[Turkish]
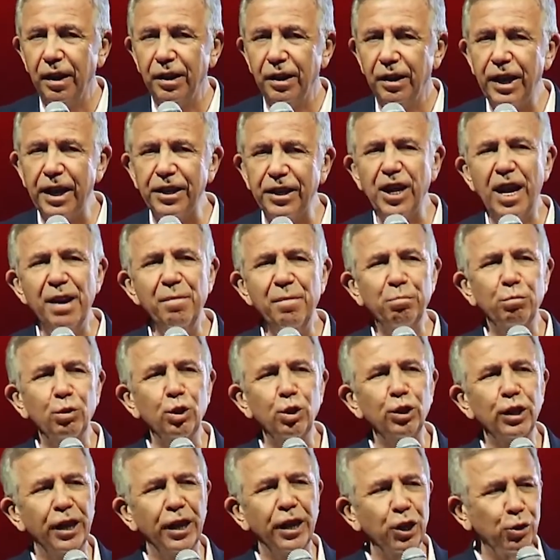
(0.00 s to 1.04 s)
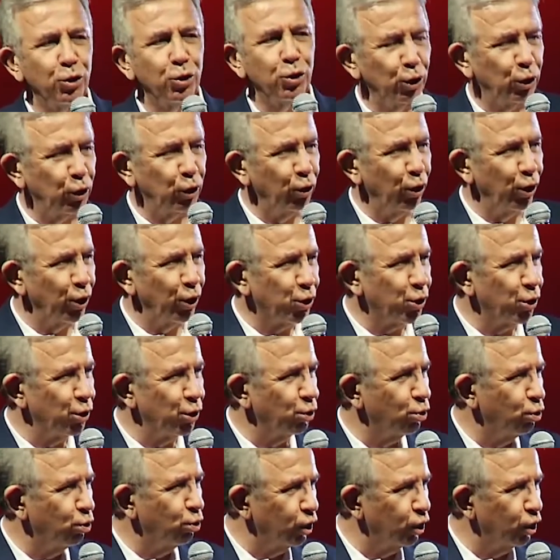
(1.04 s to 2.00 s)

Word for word: Neden bunları kutluyorsunuz?